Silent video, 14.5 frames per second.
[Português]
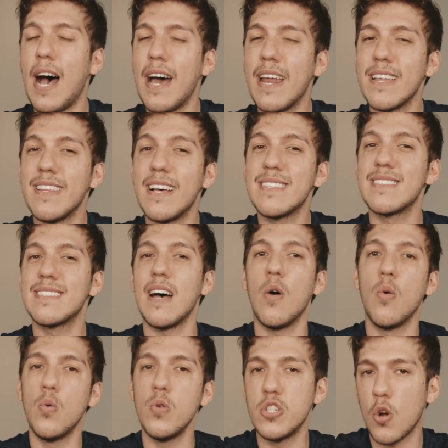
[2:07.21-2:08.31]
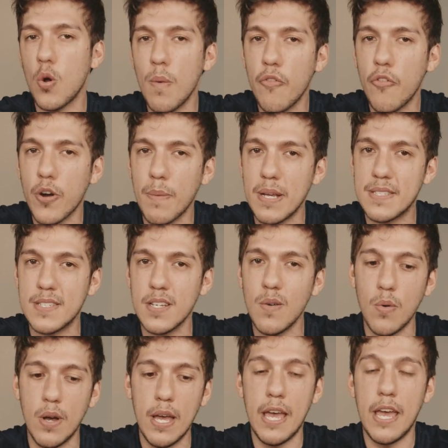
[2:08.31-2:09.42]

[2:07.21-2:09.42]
área da saúde, alguma formação,